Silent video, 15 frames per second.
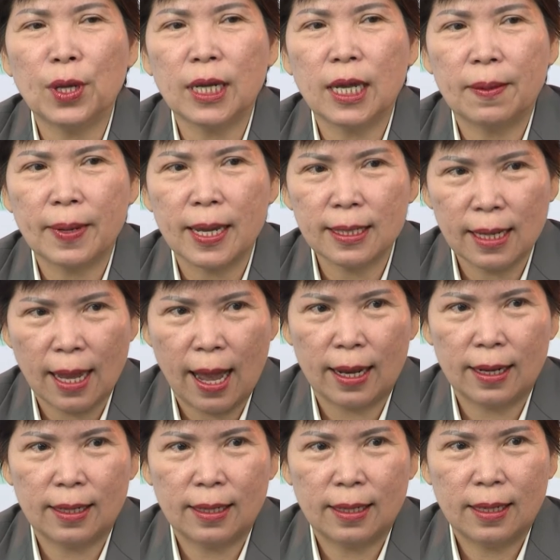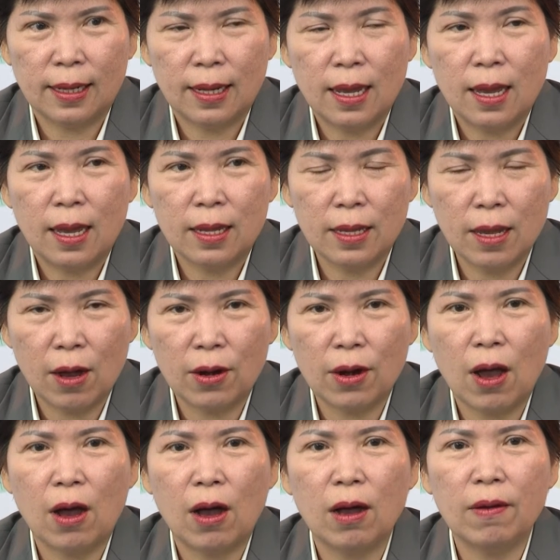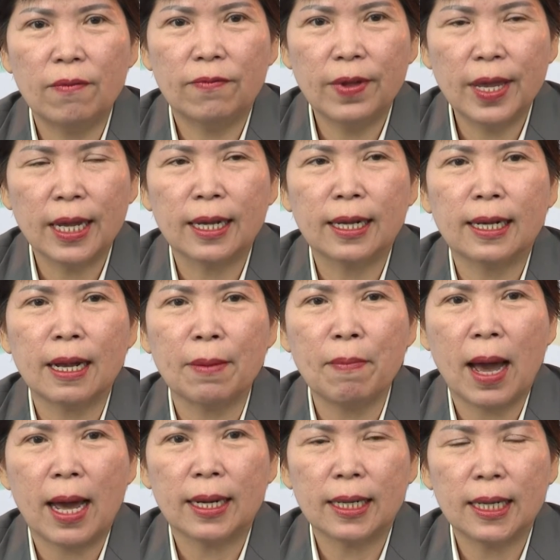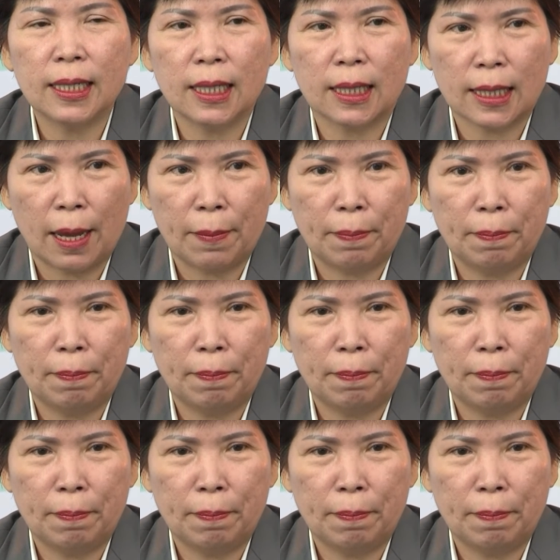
doanh nghiệp khách sạn. Do đó, việc các bạn đi thực tập